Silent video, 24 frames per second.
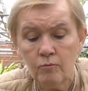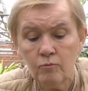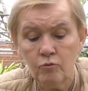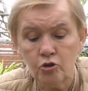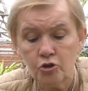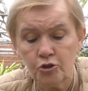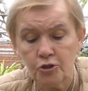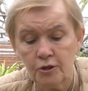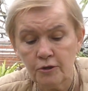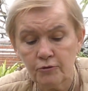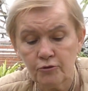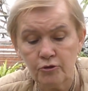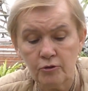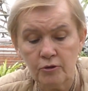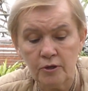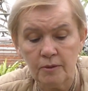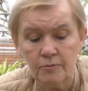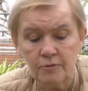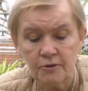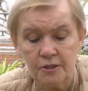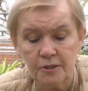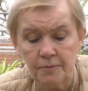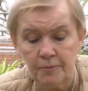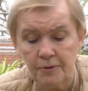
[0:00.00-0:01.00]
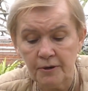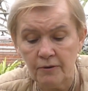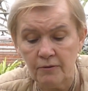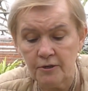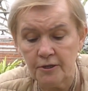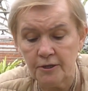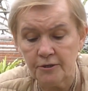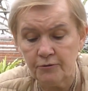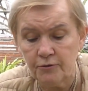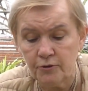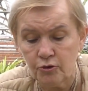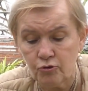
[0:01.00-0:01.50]
Можно их все время
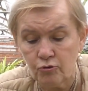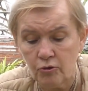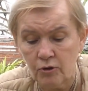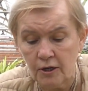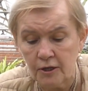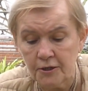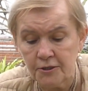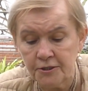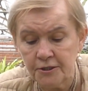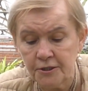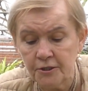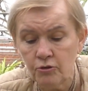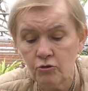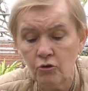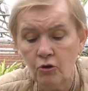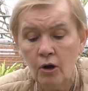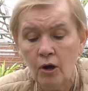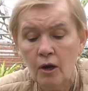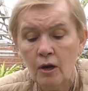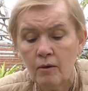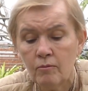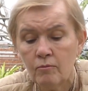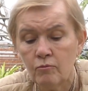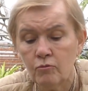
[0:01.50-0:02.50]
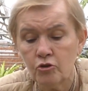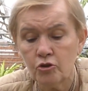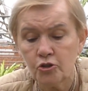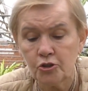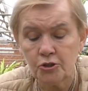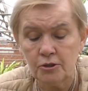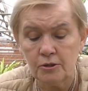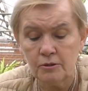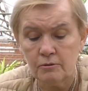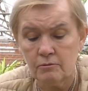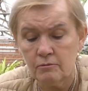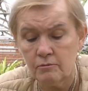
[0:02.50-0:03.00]
заправлять в эту корзину,
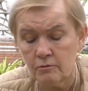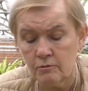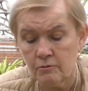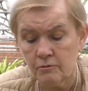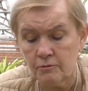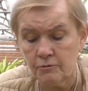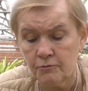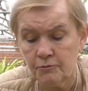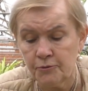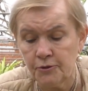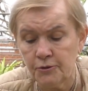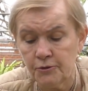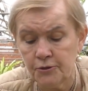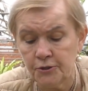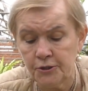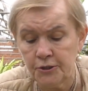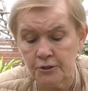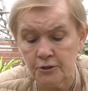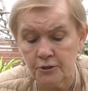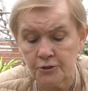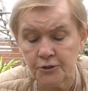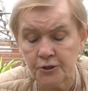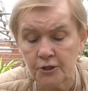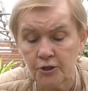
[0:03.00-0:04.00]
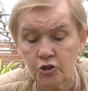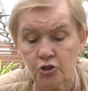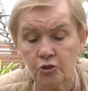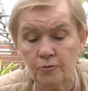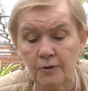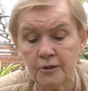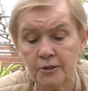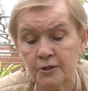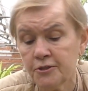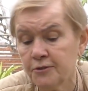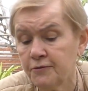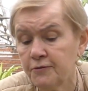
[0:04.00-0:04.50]
можно э, делать так,
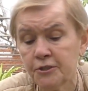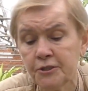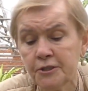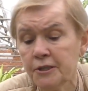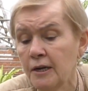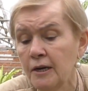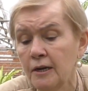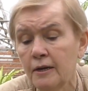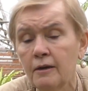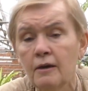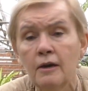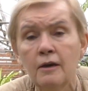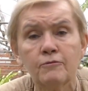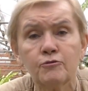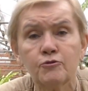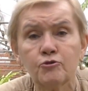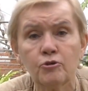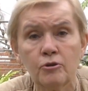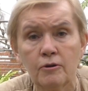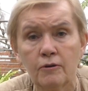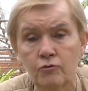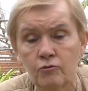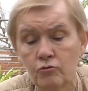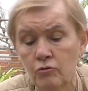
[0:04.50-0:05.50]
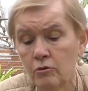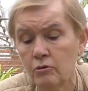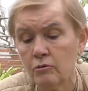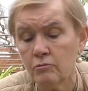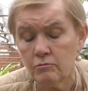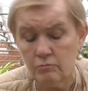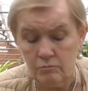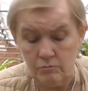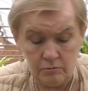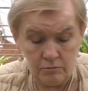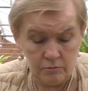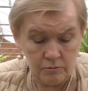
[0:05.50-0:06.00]
чтобы они свисали, все равно
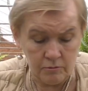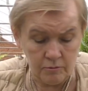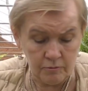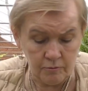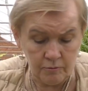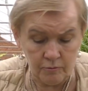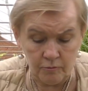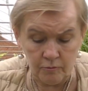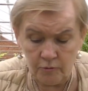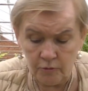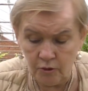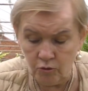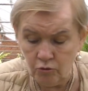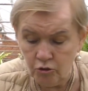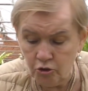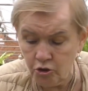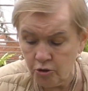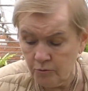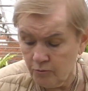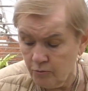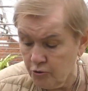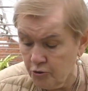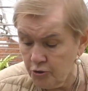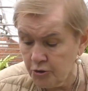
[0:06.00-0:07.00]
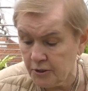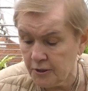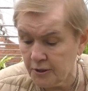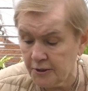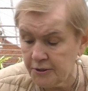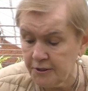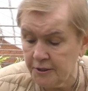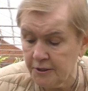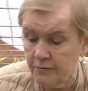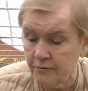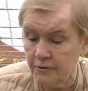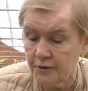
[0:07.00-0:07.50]
очень будет
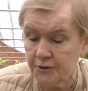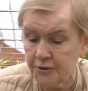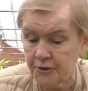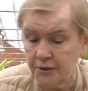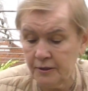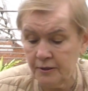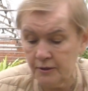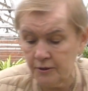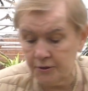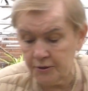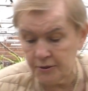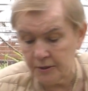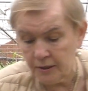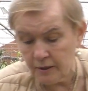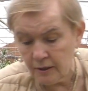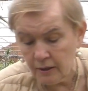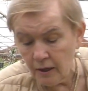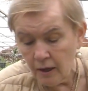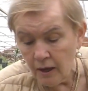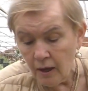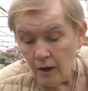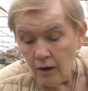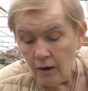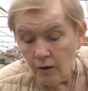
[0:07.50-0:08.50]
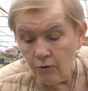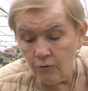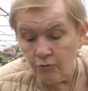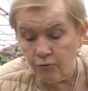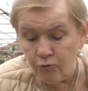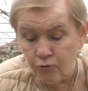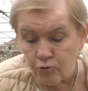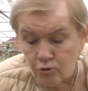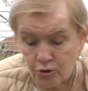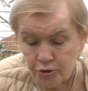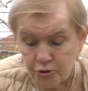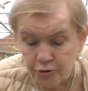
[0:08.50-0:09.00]
красиво и так, и так.
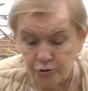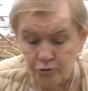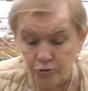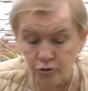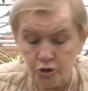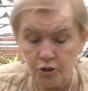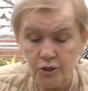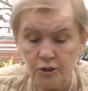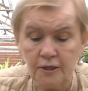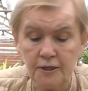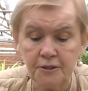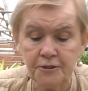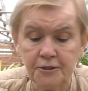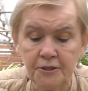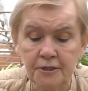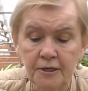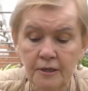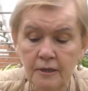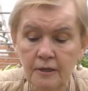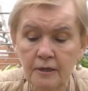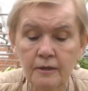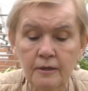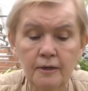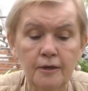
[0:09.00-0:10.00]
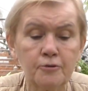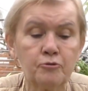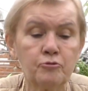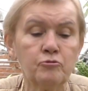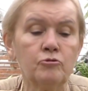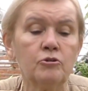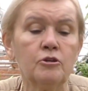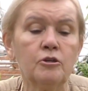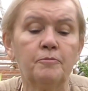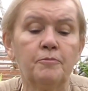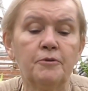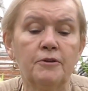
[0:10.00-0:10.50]
Вот тоже растение,
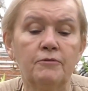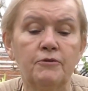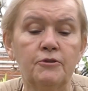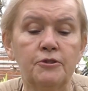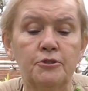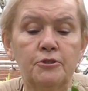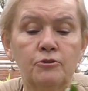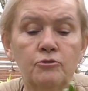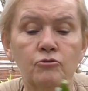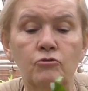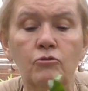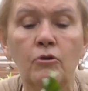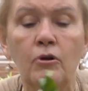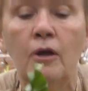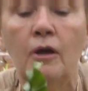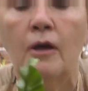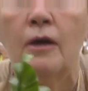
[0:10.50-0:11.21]
которое привезено